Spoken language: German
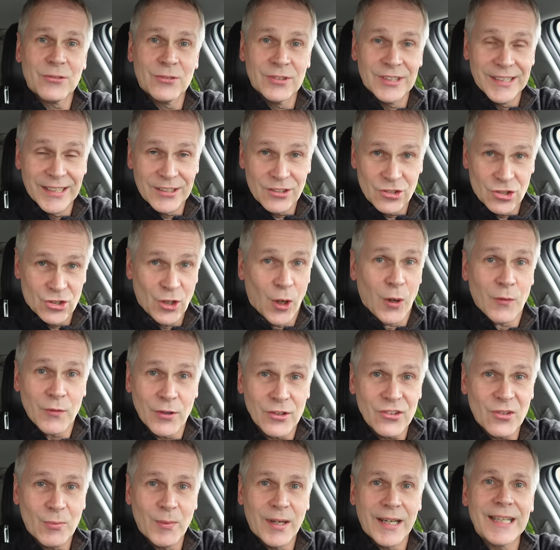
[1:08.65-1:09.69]
Und jetzt schauen wir
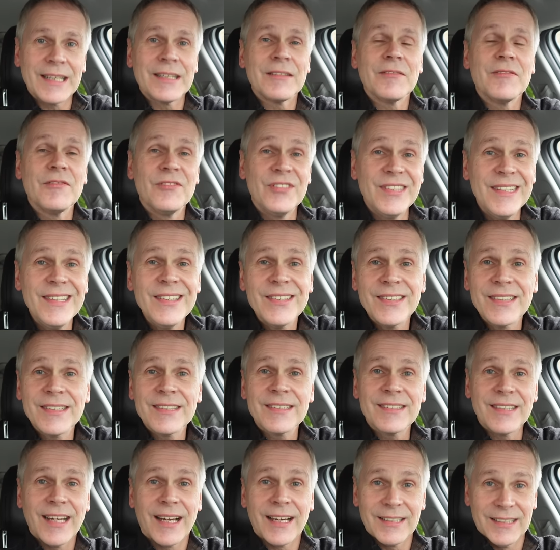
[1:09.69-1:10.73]
uns mal an, wie
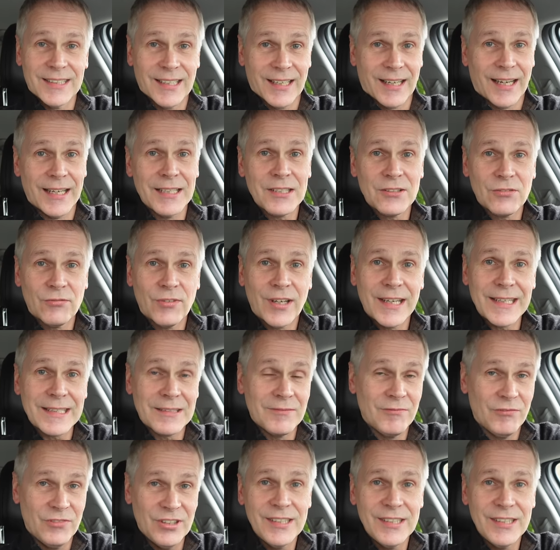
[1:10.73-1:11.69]
sind da die Reichweiten,